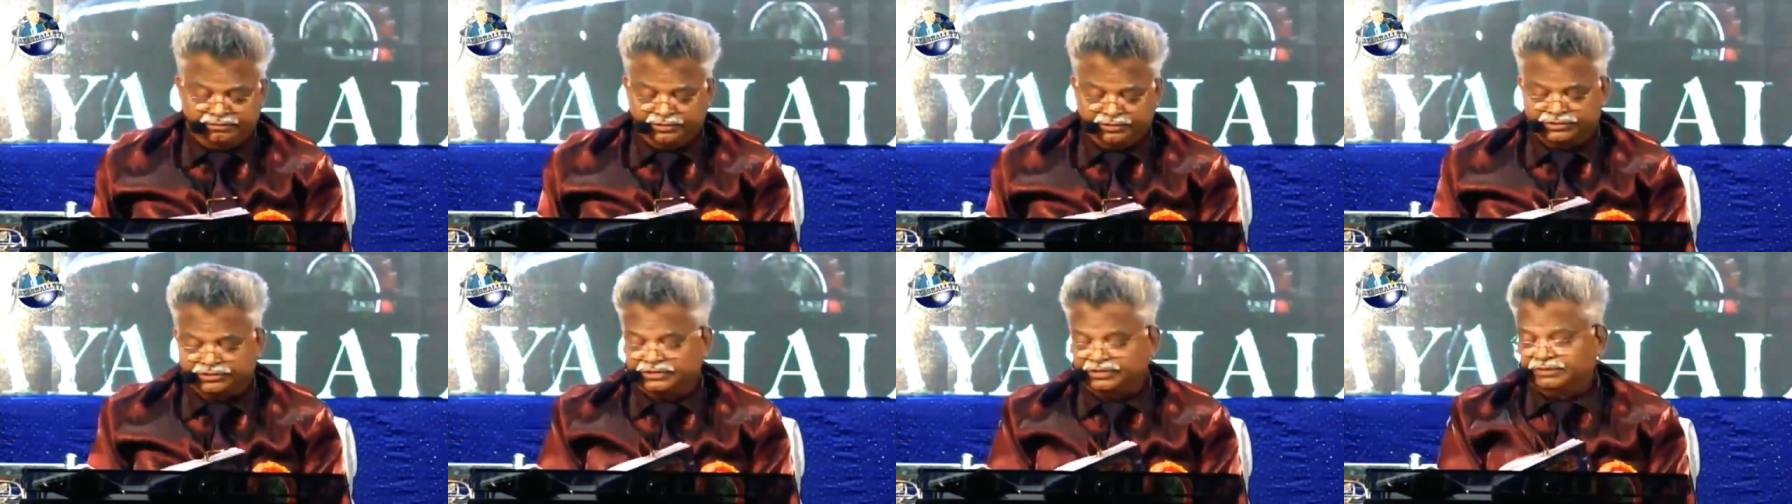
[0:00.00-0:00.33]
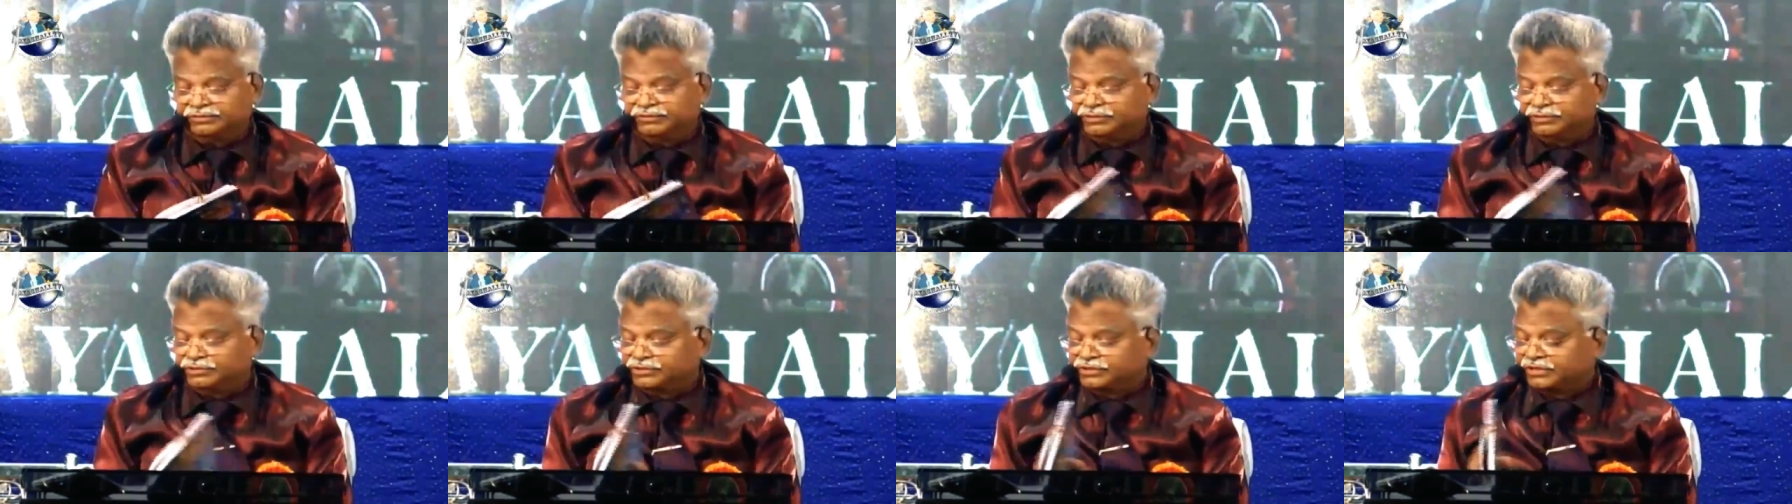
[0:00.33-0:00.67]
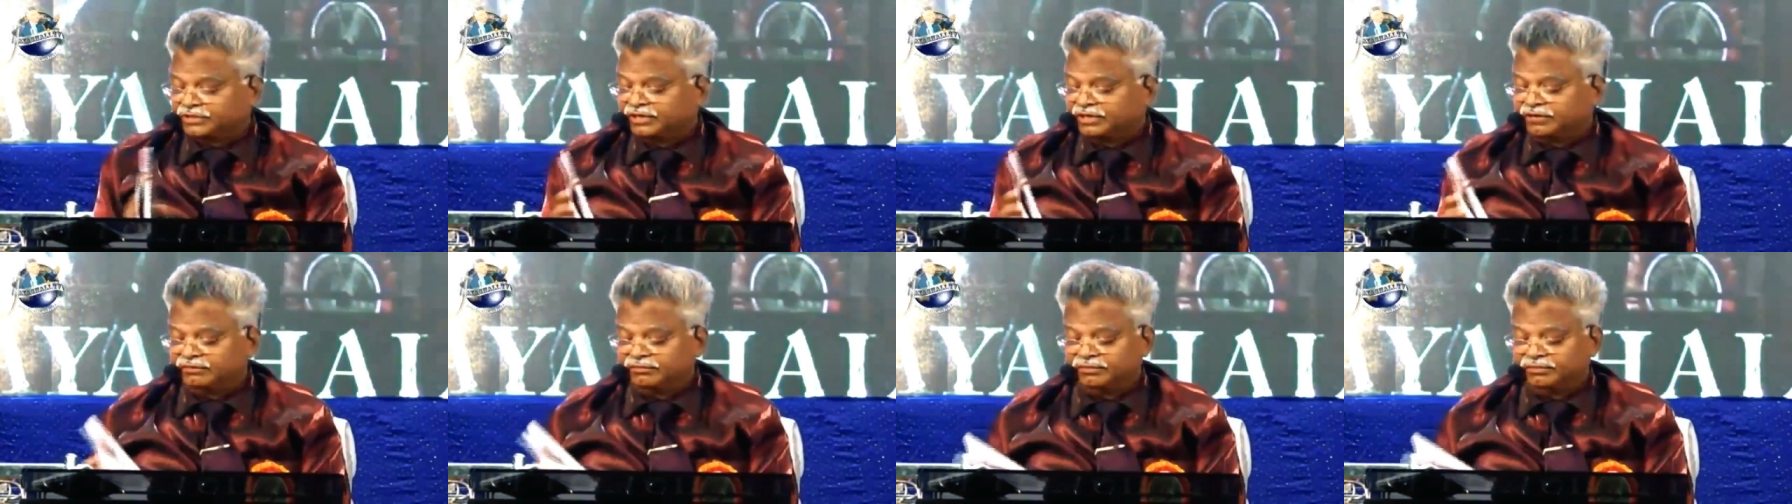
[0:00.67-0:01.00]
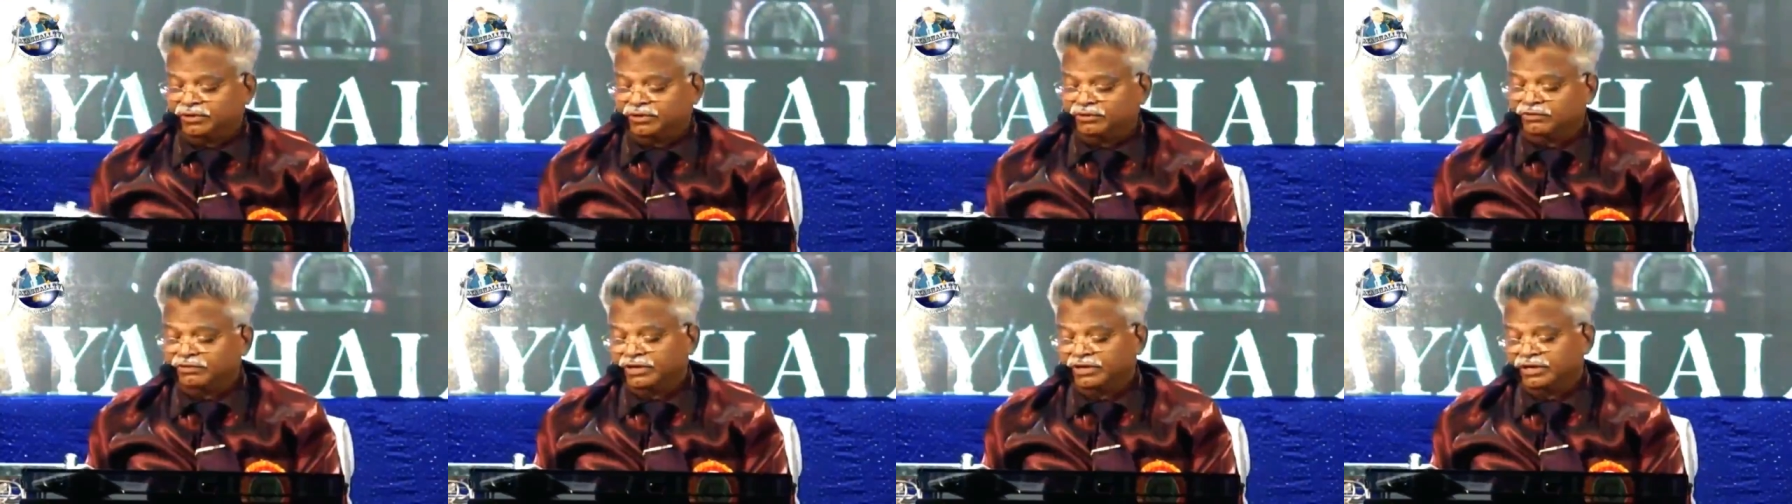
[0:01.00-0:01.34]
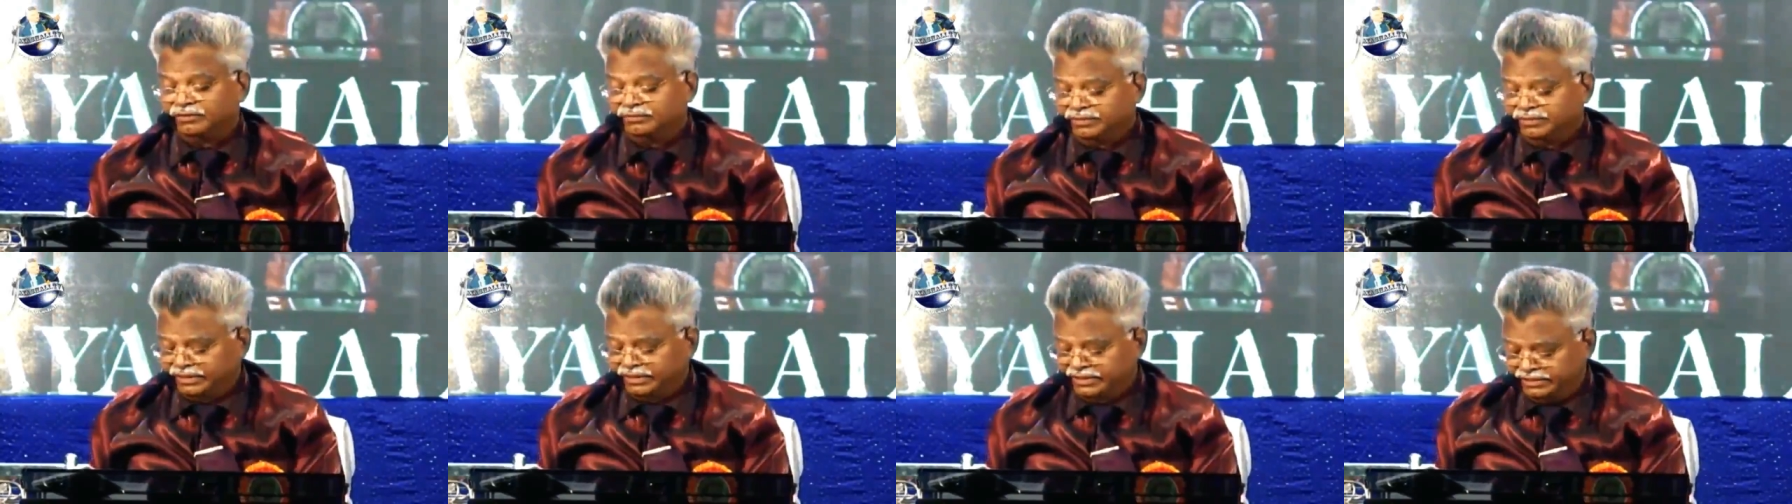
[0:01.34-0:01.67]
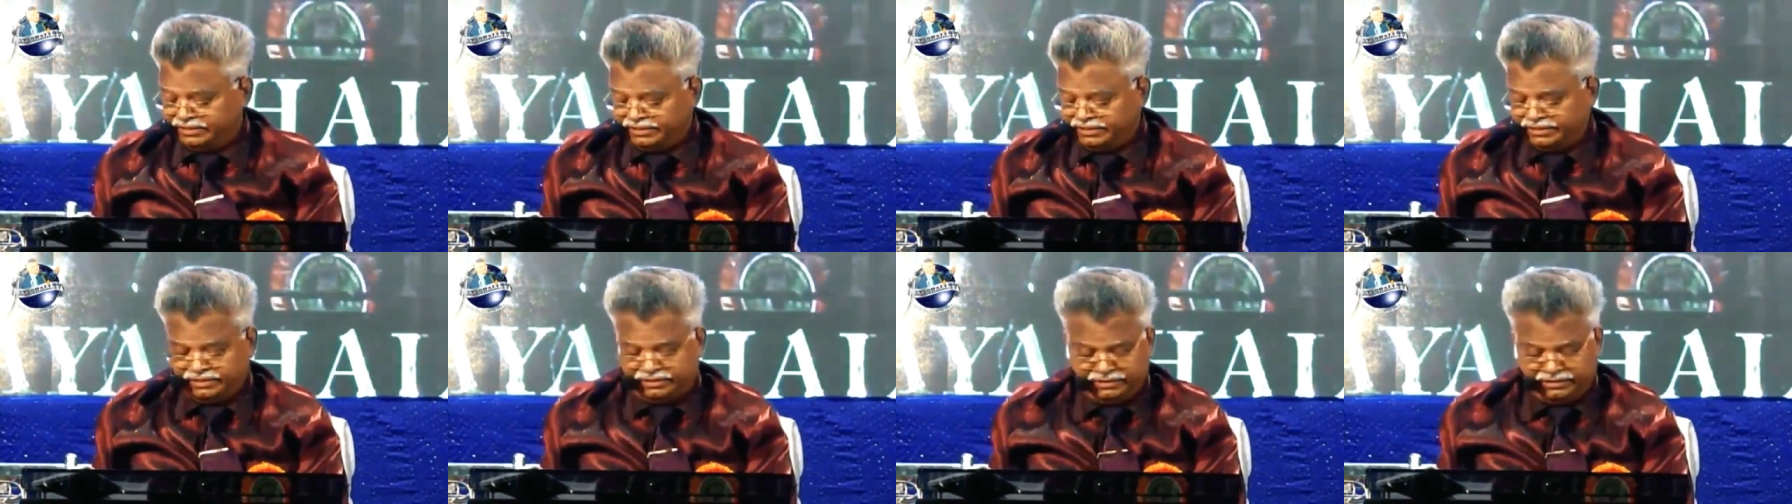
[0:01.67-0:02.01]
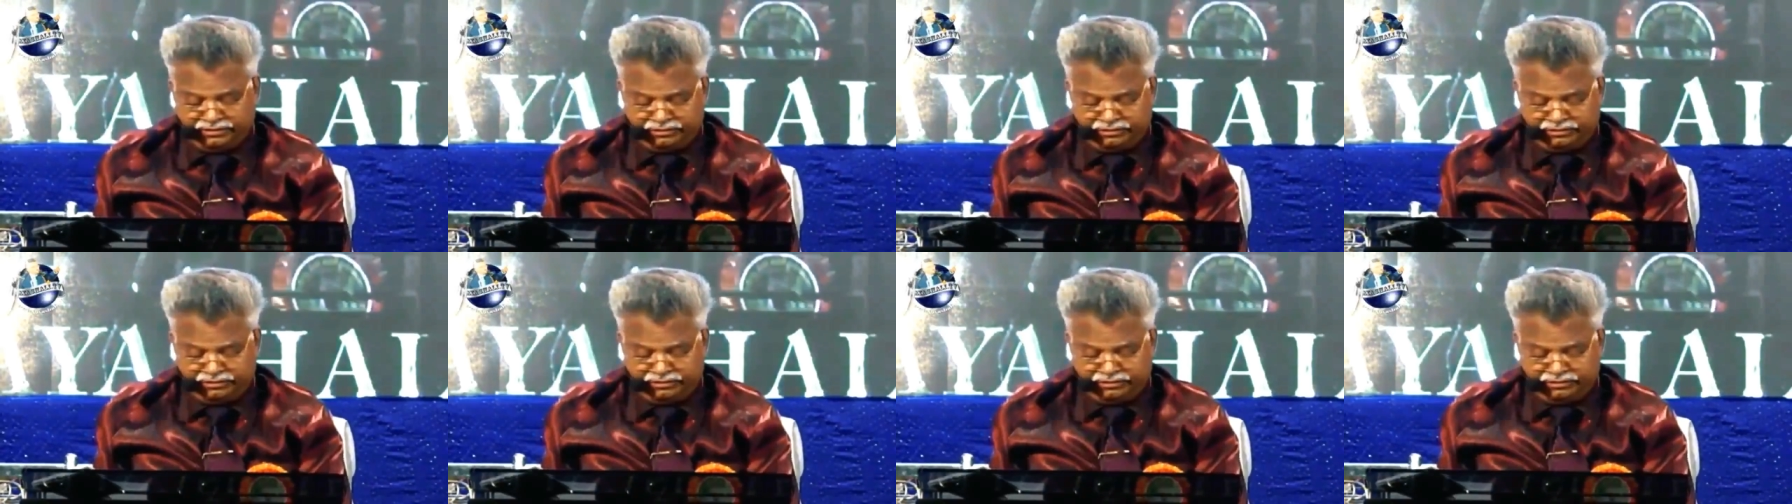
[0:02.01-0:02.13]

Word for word: పుస్త ఈ పుస్తకాలు బాగున్నాయి మీ దగ్గర